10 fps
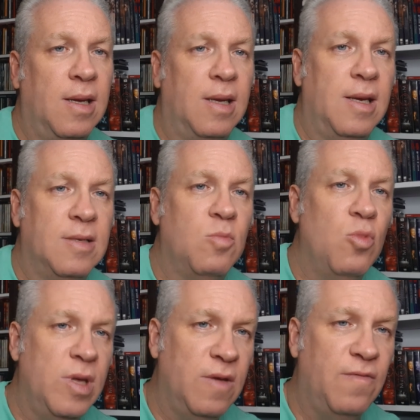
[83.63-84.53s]
es
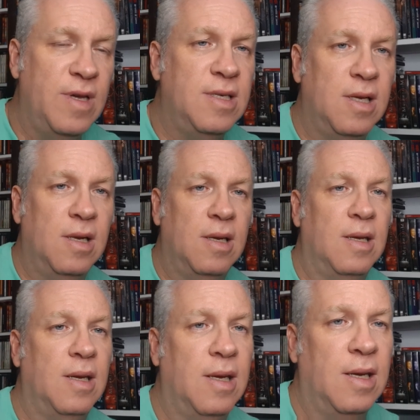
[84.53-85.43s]
muy difícil
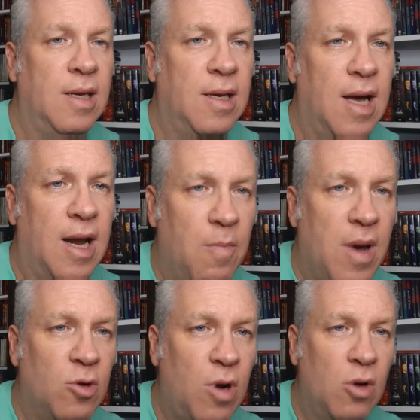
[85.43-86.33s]
eh,
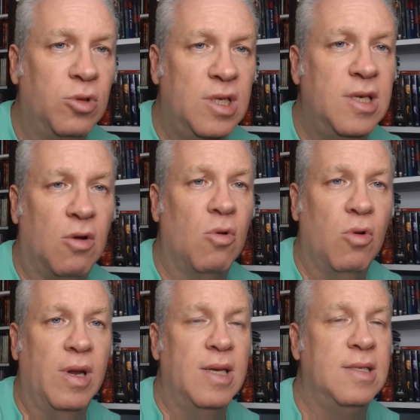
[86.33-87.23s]
armar una noticia con
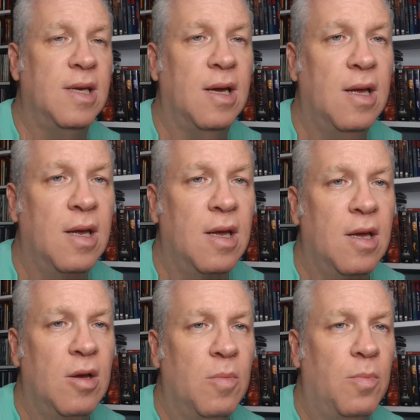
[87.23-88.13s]
coherencia
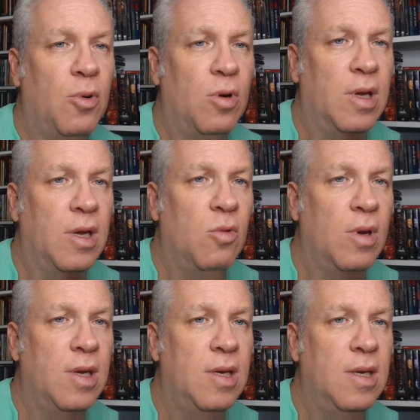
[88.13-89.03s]
porque no
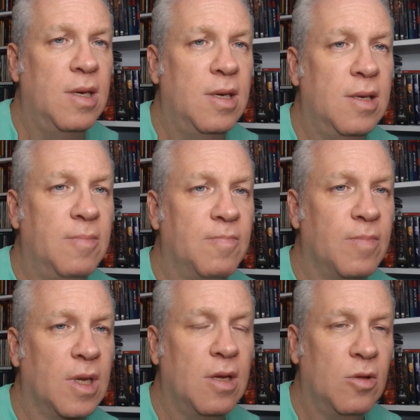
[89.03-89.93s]
hay,
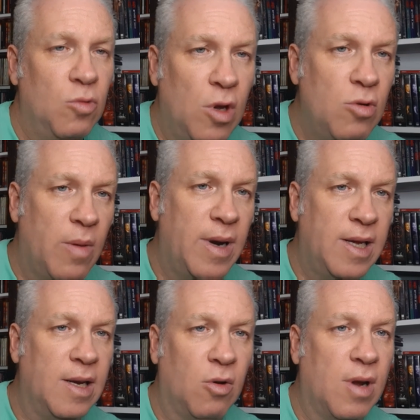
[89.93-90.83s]
no hay una
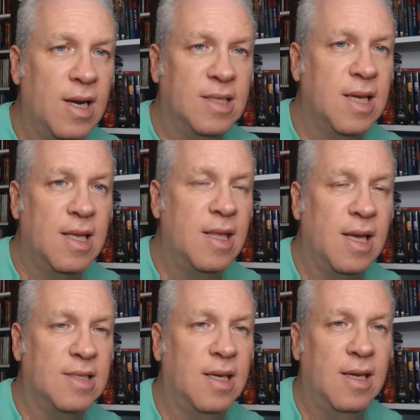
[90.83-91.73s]
manera organizada de
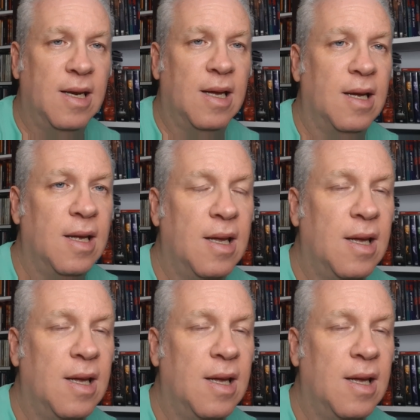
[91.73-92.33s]
acceder a,